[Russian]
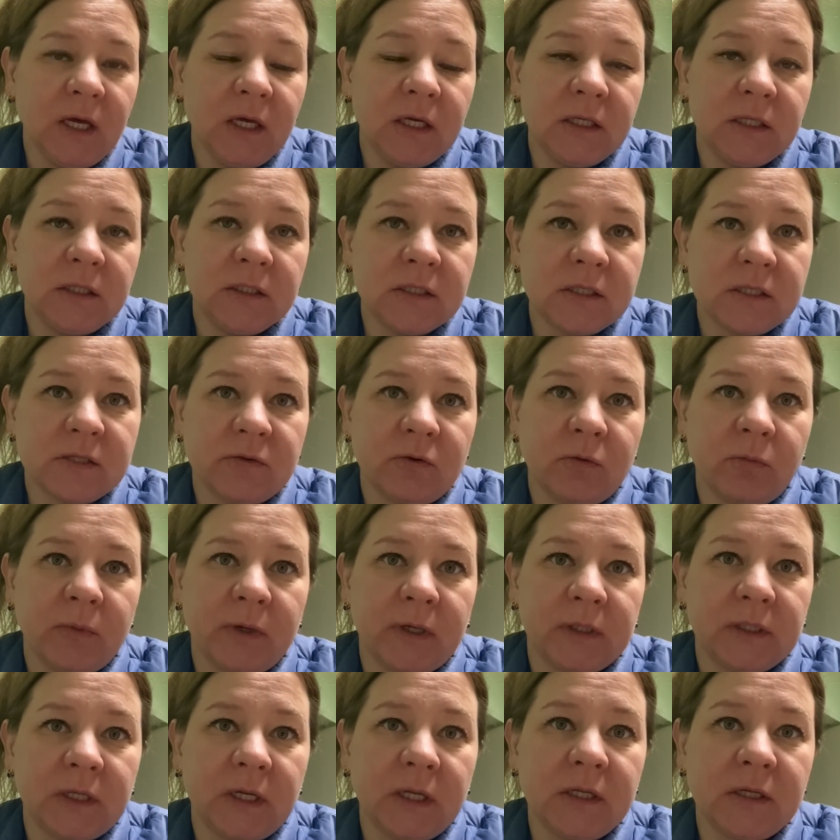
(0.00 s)
И на своем
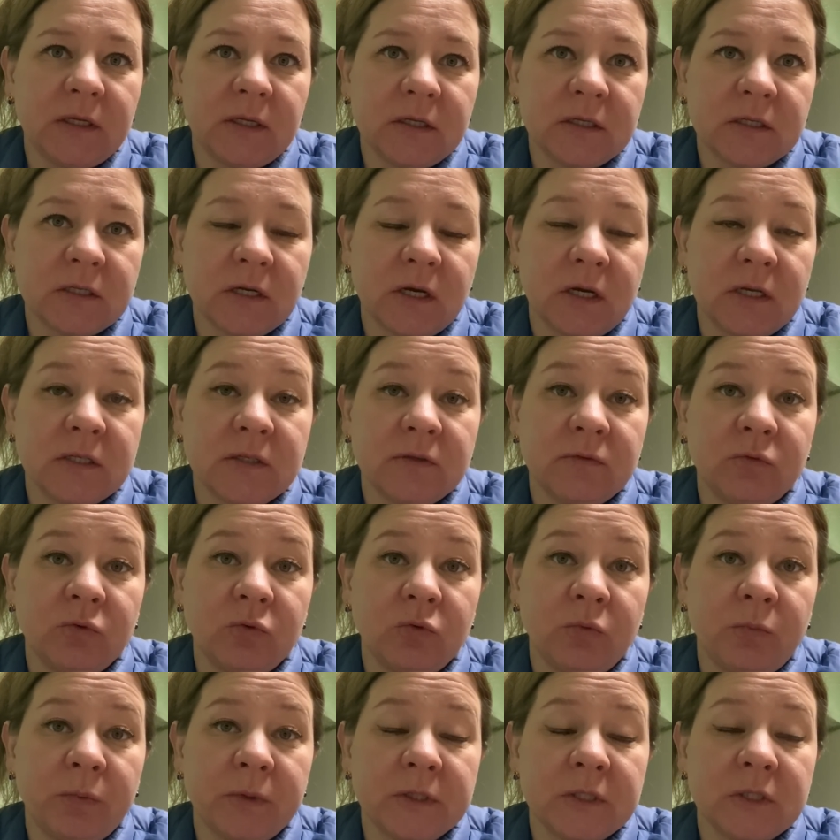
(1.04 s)
канале я рассказываю
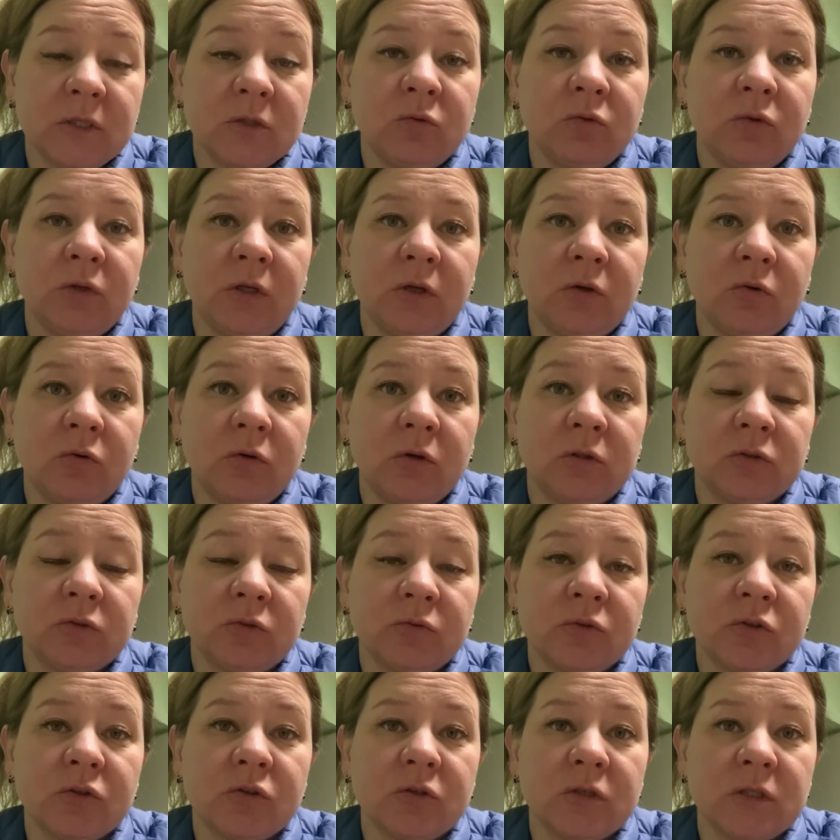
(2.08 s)
о процедуре ЭКО, о том,
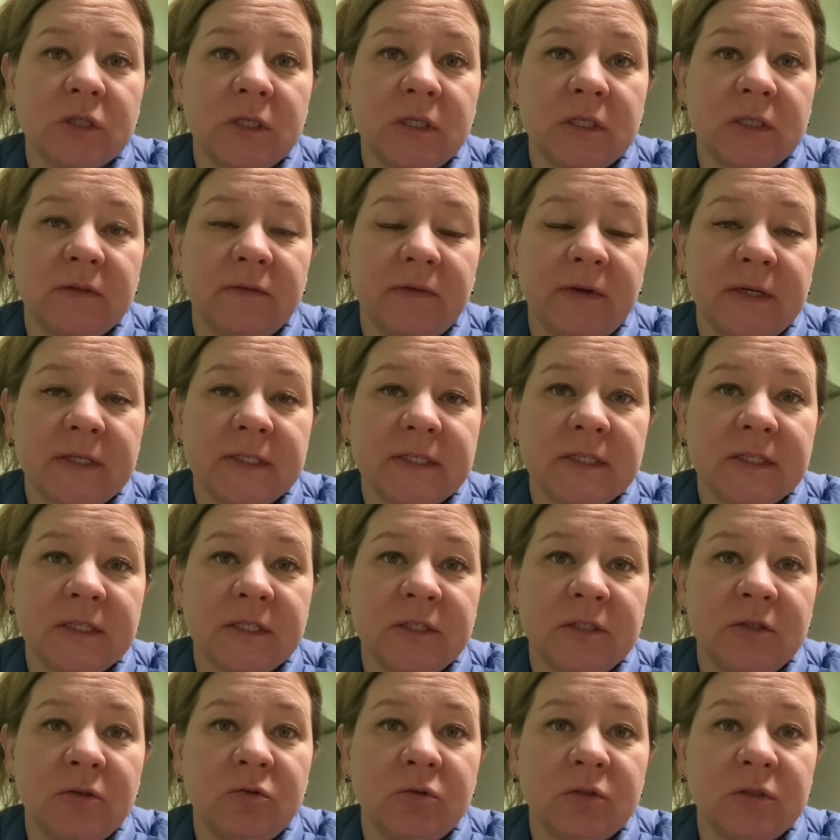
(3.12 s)
что с ней связано,
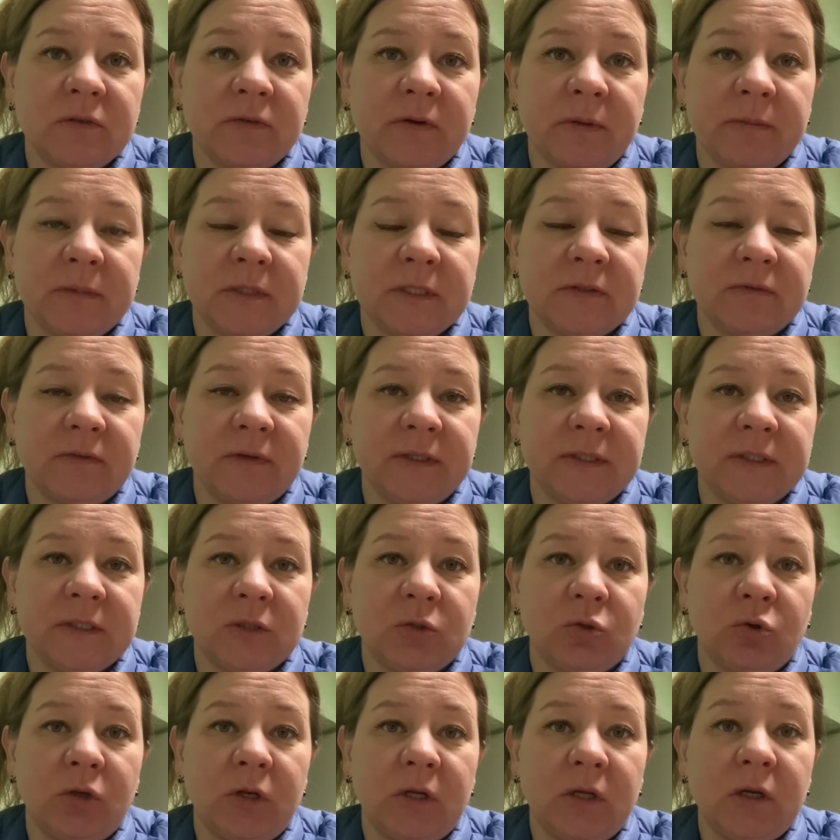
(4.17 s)
делюсь с вами своей
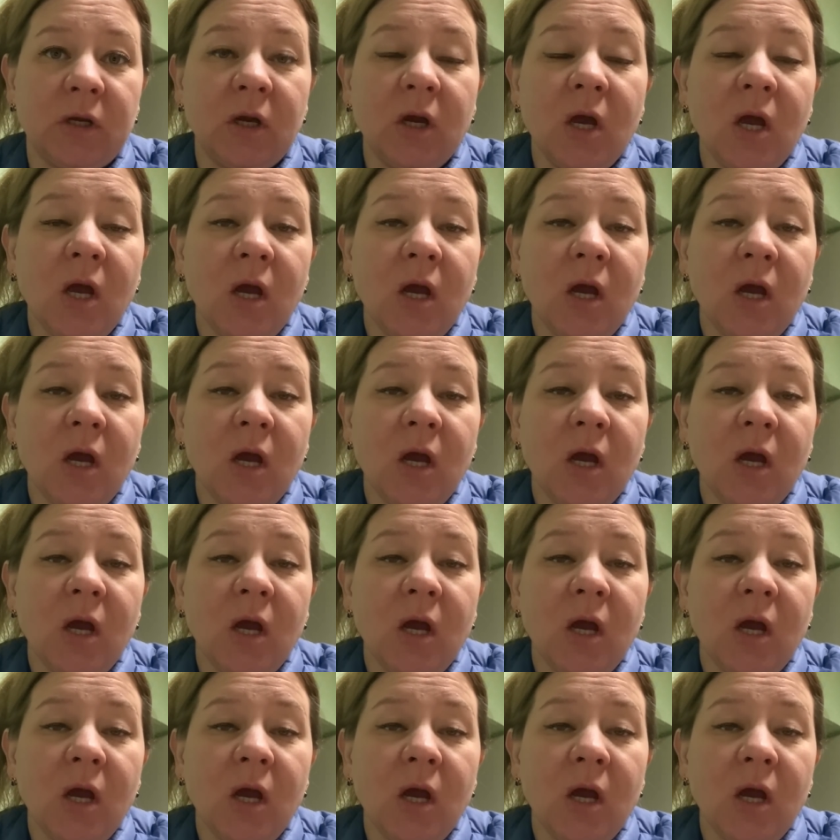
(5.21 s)
историей,